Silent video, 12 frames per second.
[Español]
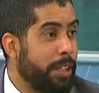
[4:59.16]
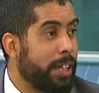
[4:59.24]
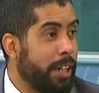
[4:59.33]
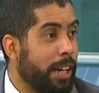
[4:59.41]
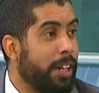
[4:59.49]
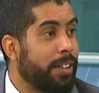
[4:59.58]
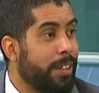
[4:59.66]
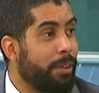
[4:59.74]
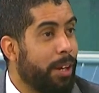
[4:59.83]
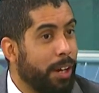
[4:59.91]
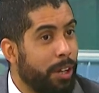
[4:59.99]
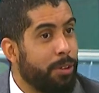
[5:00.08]
es cada
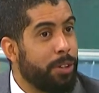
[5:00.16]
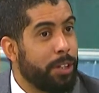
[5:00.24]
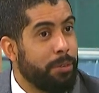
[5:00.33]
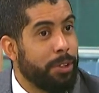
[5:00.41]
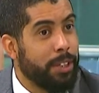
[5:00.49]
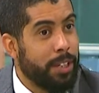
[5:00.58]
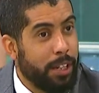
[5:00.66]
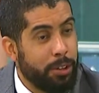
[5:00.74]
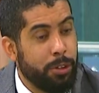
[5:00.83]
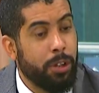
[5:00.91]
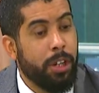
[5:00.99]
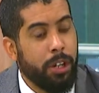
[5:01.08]
trabajador
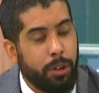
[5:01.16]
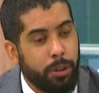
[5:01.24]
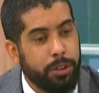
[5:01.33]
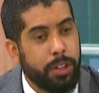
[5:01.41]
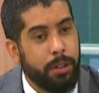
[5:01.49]
reivindicando, o sea,